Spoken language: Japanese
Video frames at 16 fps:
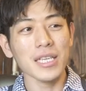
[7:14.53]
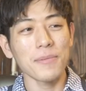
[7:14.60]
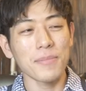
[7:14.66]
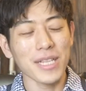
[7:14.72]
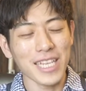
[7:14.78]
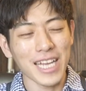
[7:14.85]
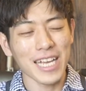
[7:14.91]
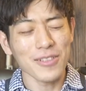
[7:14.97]

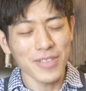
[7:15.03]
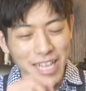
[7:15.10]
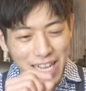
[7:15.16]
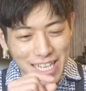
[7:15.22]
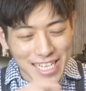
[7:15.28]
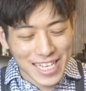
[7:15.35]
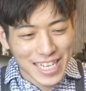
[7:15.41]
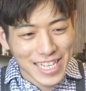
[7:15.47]
やっぱね、あと
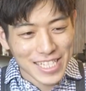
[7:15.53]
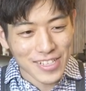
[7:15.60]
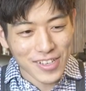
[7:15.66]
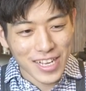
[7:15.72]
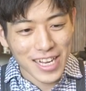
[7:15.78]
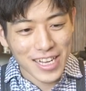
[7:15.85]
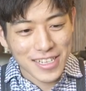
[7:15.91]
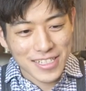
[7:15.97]
ね
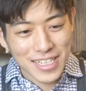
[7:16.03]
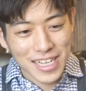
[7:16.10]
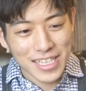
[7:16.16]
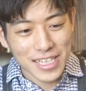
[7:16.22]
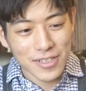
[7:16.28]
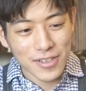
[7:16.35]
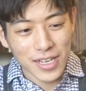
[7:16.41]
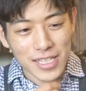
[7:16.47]
革靴関
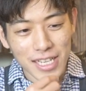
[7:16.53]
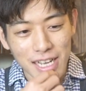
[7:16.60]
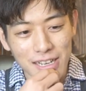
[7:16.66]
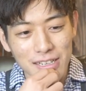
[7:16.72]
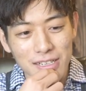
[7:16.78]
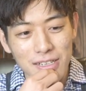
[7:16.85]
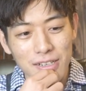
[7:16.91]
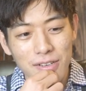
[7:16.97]
係の方
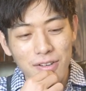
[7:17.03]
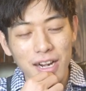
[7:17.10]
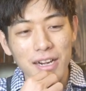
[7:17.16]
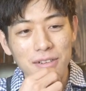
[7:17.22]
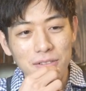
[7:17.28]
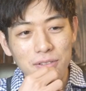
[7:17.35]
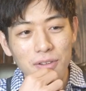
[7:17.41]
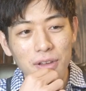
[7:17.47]
来ら
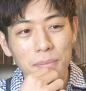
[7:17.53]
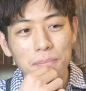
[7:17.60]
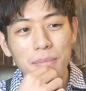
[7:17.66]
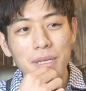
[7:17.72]
れるとやっ